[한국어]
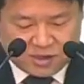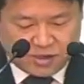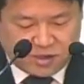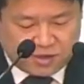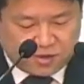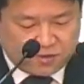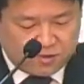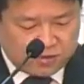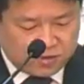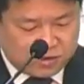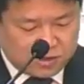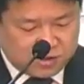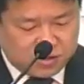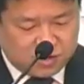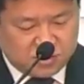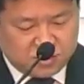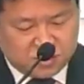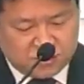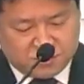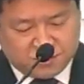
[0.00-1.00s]
그리고
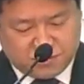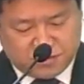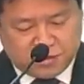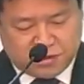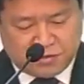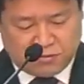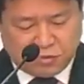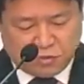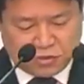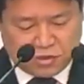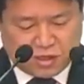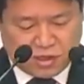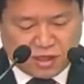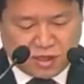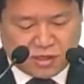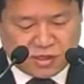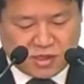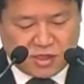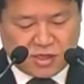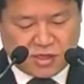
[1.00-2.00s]
15장에 음,
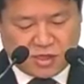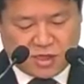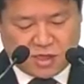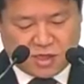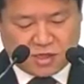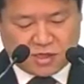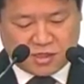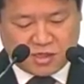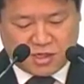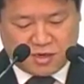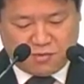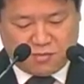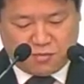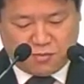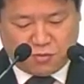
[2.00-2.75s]
이제 내가 참